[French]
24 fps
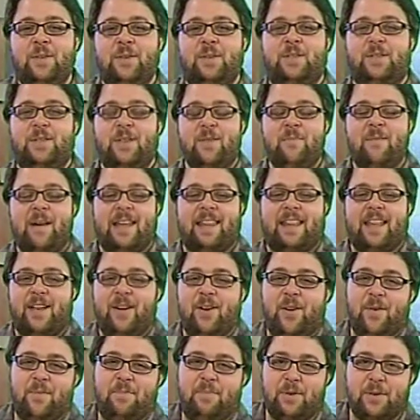Ce matin,
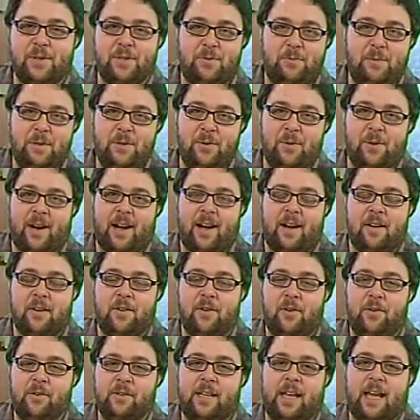on poursuit nos
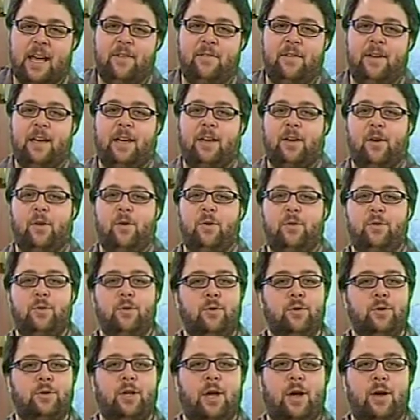rencontres avec un
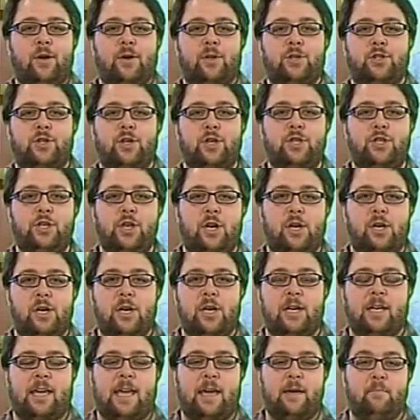auteur,
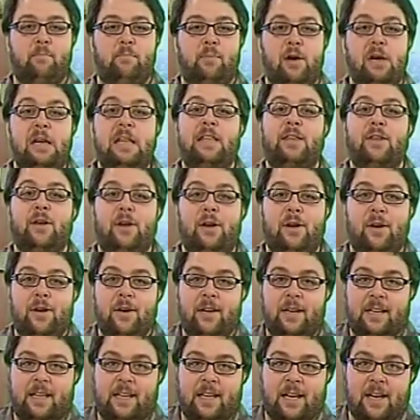sociologue et
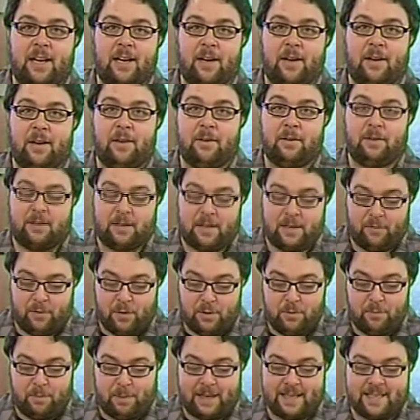politologue euh, qui va
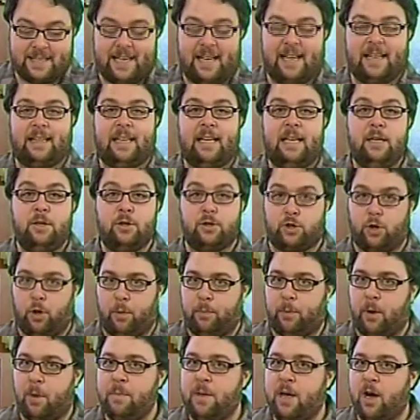nous présenter son
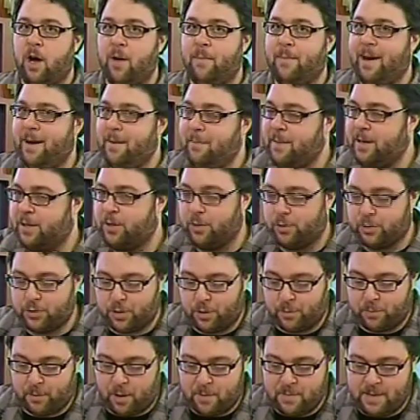premier roman, mais non
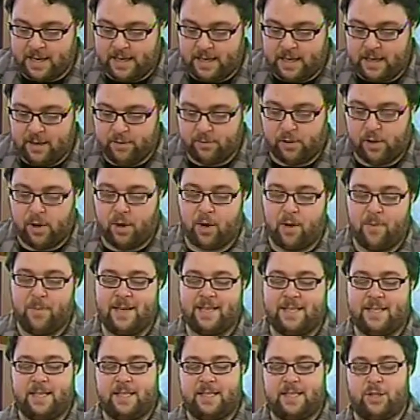son premier livre. Le
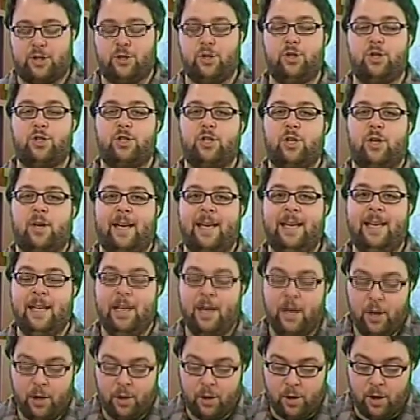roman s'intitule Soré,
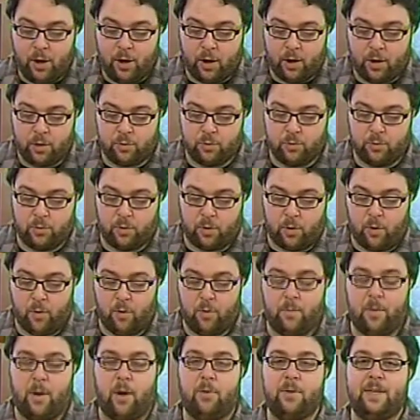le retour
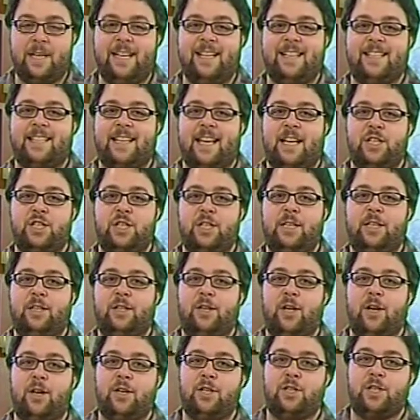au monde, et il s'agit
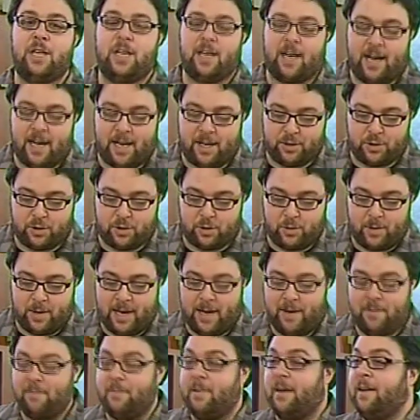de Gérard
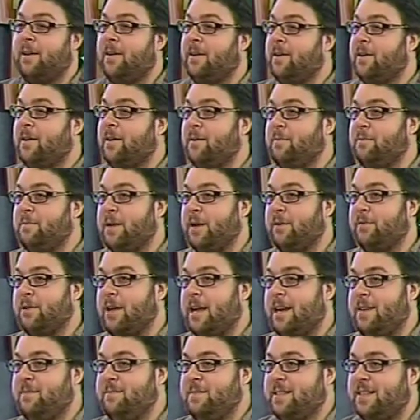Duhem. Bienvenue
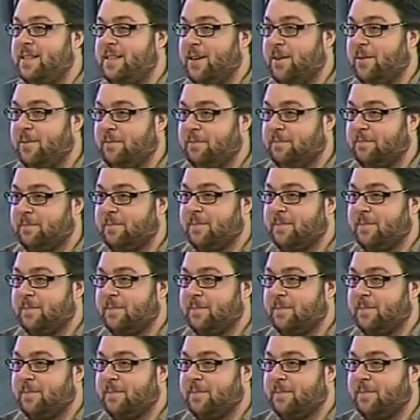à l'émission.